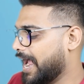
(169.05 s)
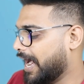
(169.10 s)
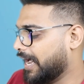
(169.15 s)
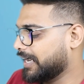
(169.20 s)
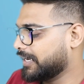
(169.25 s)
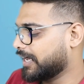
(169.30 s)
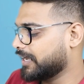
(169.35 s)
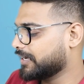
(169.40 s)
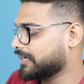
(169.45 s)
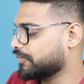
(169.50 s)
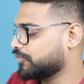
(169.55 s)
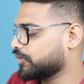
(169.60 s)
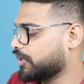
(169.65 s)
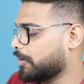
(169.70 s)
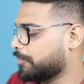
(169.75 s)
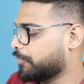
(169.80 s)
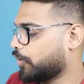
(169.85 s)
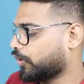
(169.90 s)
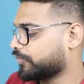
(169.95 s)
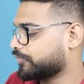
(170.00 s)
एंड हल्का
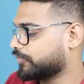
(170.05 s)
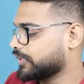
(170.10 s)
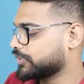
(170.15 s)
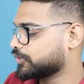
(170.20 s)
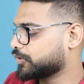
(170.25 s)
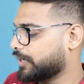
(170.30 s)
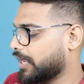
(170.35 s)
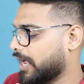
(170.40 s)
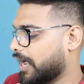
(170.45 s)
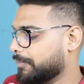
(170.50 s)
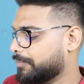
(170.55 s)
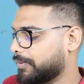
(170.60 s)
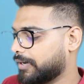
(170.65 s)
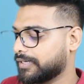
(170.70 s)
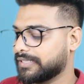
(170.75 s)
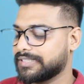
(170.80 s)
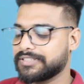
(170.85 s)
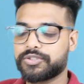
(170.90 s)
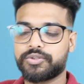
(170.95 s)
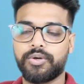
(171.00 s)
फुल्का ब्लॉट ब्लॉटवेयर जो कि आप
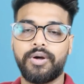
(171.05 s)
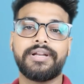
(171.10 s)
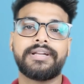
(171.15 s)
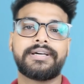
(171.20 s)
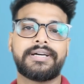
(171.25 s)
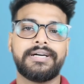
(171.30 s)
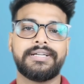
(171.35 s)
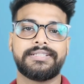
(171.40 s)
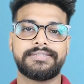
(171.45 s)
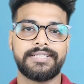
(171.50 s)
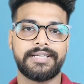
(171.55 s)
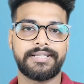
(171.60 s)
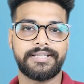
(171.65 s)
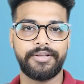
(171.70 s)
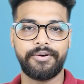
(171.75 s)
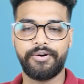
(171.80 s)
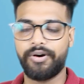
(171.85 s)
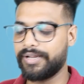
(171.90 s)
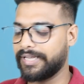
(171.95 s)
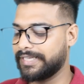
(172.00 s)
अनइंस्टॉल कर
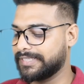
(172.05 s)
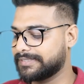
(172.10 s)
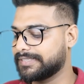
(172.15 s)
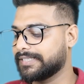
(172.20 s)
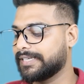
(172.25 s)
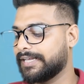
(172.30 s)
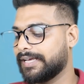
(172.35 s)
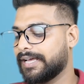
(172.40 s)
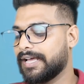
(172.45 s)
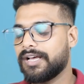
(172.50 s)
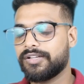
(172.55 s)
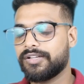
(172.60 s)
सकते हो ईजिली